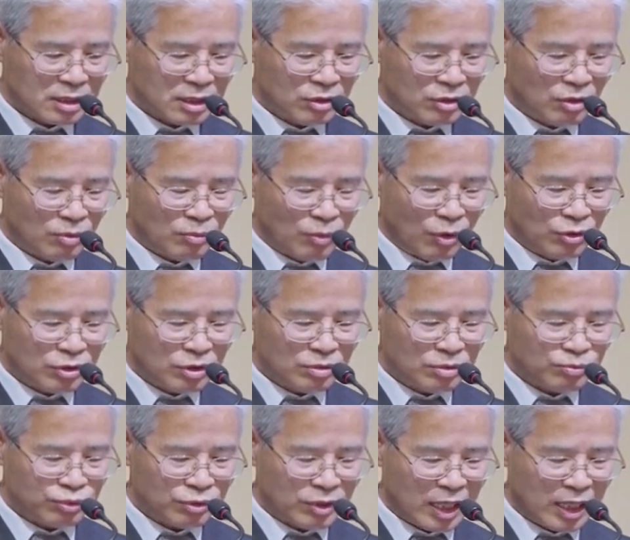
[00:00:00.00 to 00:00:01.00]
그리고
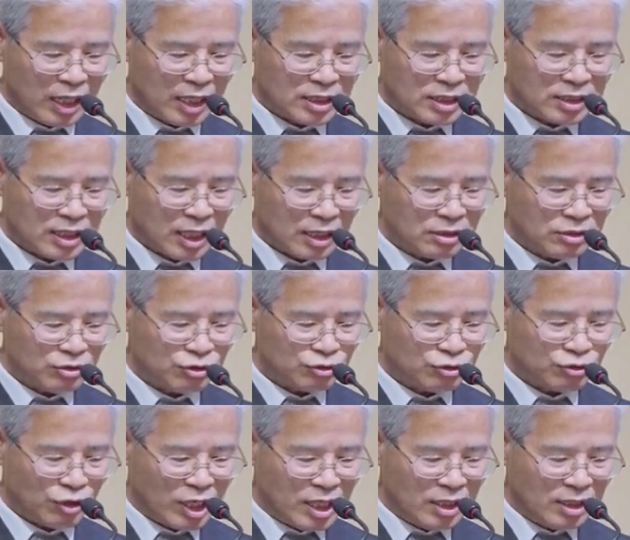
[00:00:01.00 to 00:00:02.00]
모든 불행의
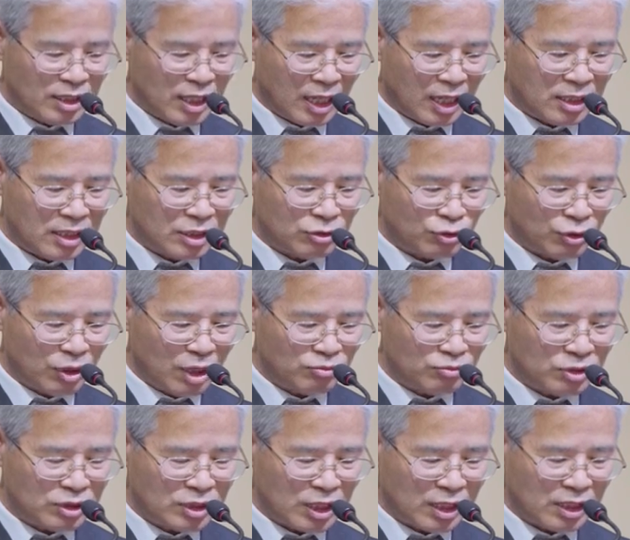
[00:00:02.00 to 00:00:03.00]
시작은 죄인데 이
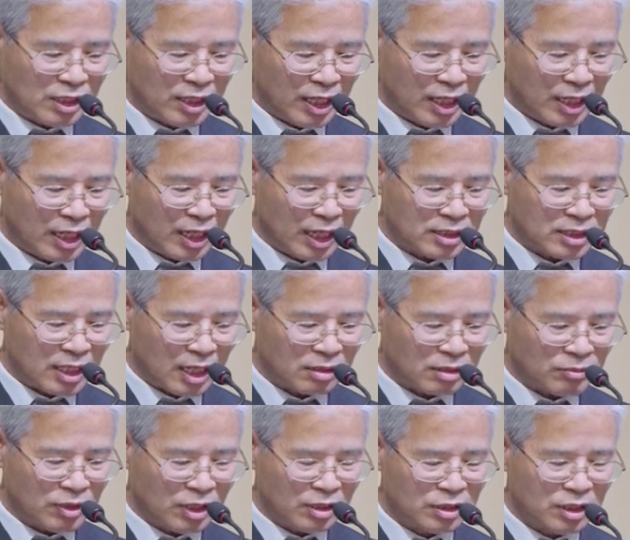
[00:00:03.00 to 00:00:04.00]
죄의 문제를 해결하지
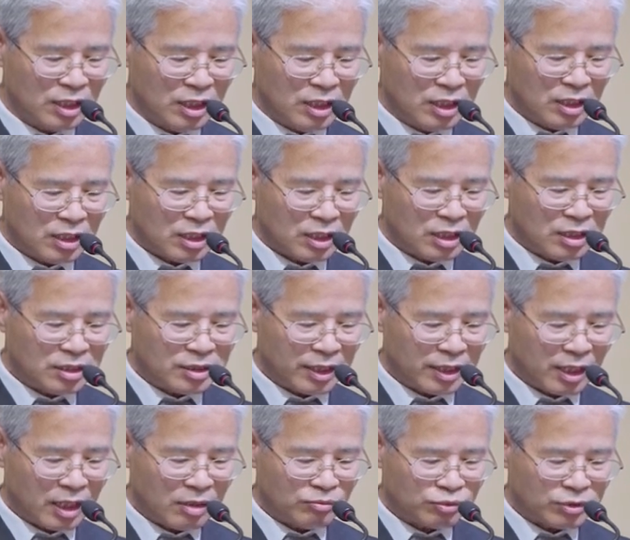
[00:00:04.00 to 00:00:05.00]
않으면
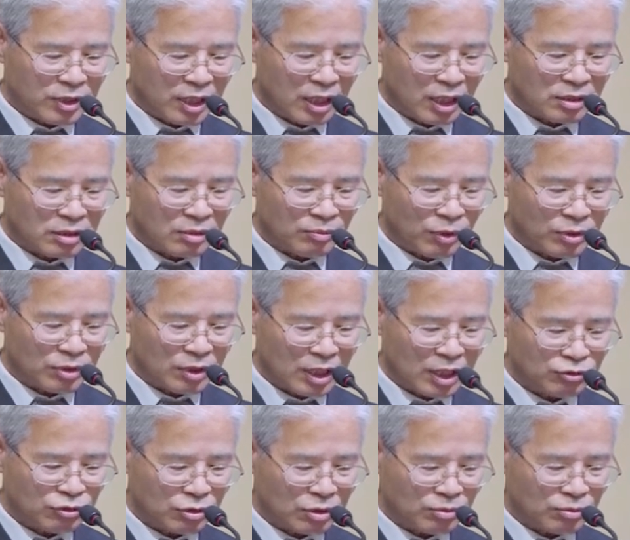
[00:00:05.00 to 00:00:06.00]
인생의 불행에서
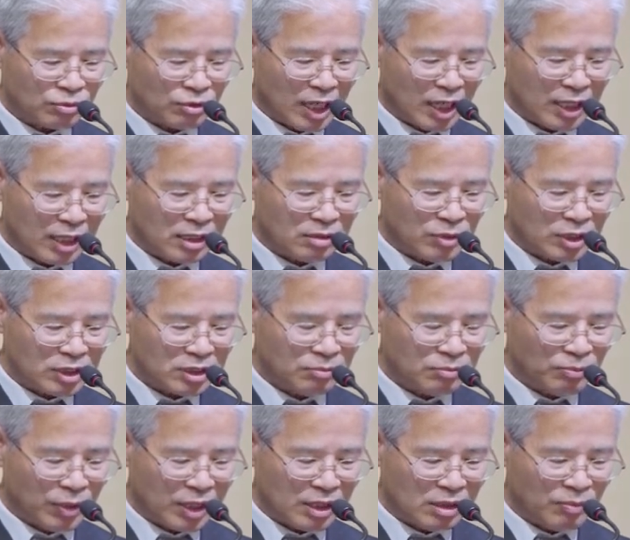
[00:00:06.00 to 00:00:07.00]
벗어날 수 없고 하나님의
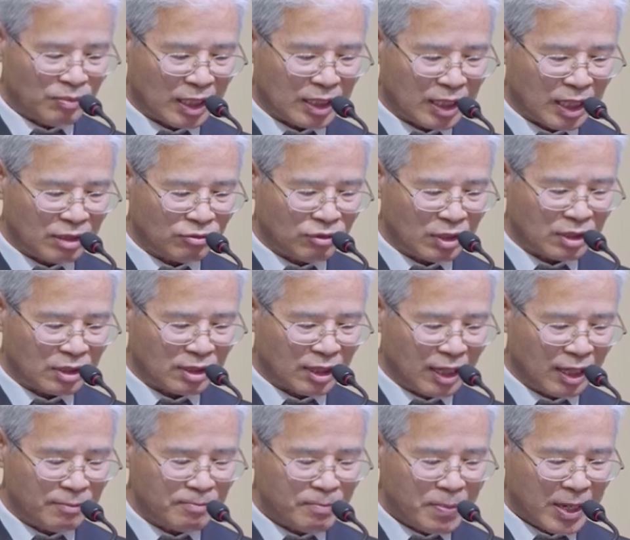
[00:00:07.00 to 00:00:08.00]
심판을 받아야
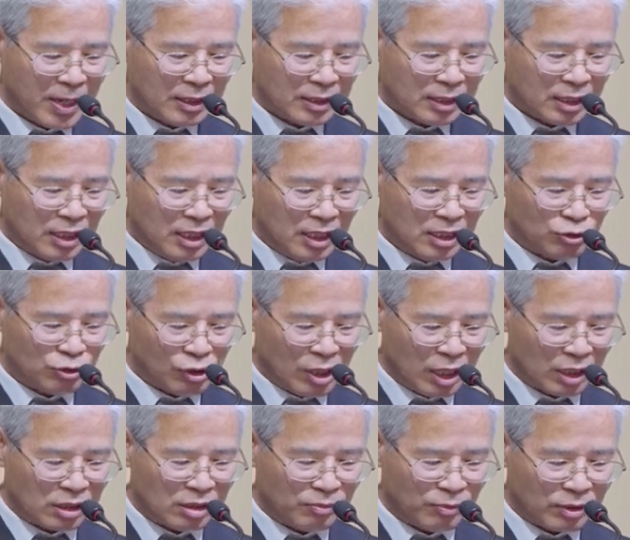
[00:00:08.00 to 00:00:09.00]
되는데 이
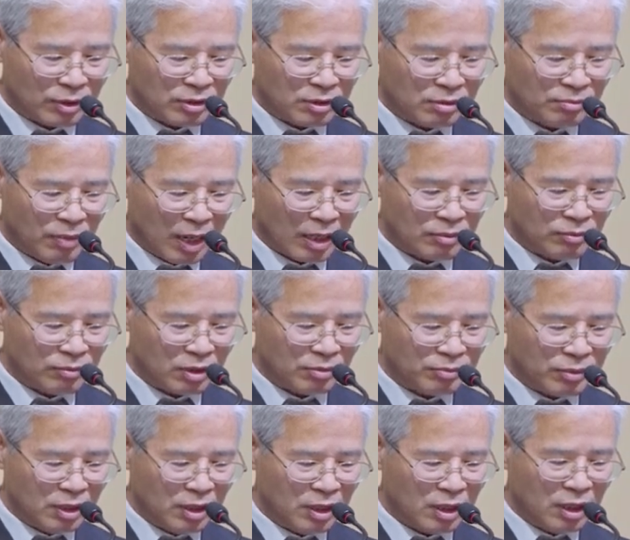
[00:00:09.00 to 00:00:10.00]
죄악을 벗는
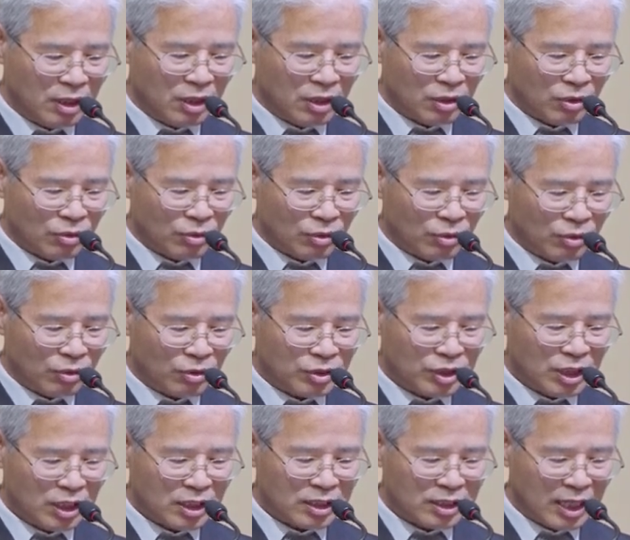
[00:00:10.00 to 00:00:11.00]
방법이
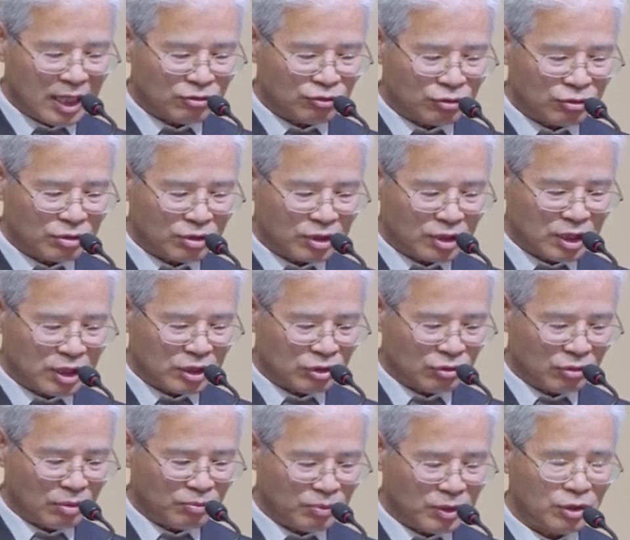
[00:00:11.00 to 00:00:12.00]
오직 예수
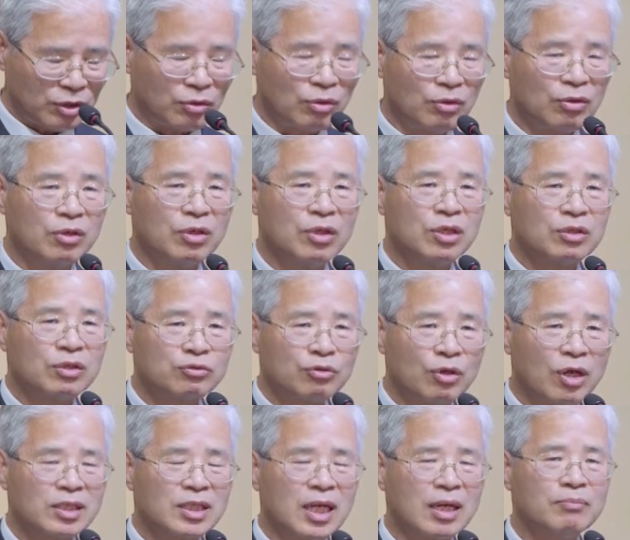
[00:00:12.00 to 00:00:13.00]
그리스도의 피로
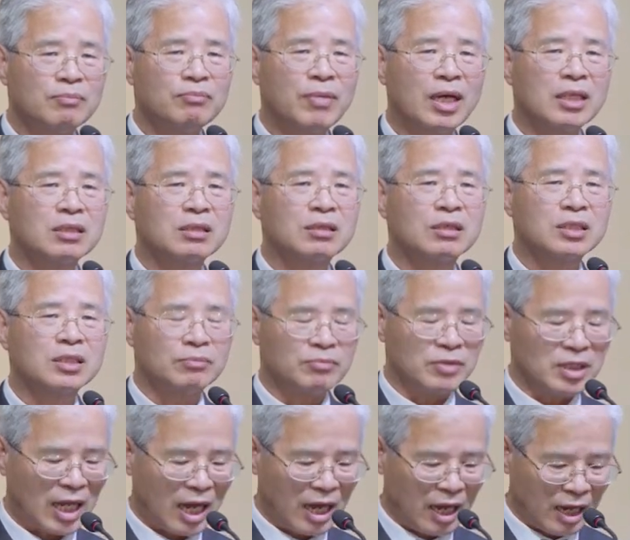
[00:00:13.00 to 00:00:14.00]
죄사함 받는
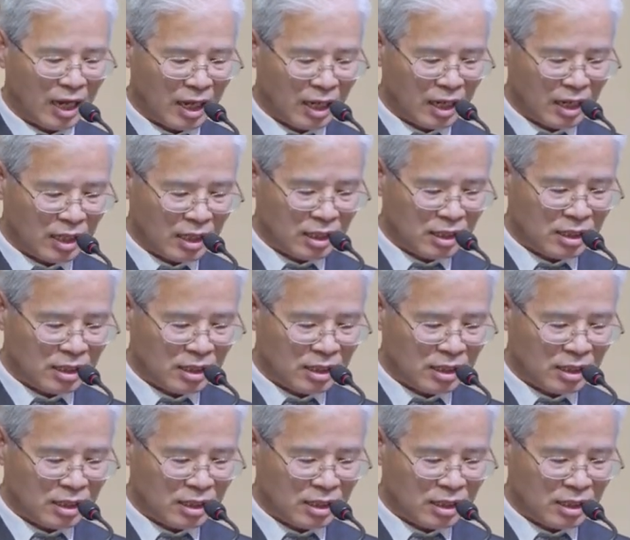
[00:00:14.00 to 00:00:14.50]
것입니다.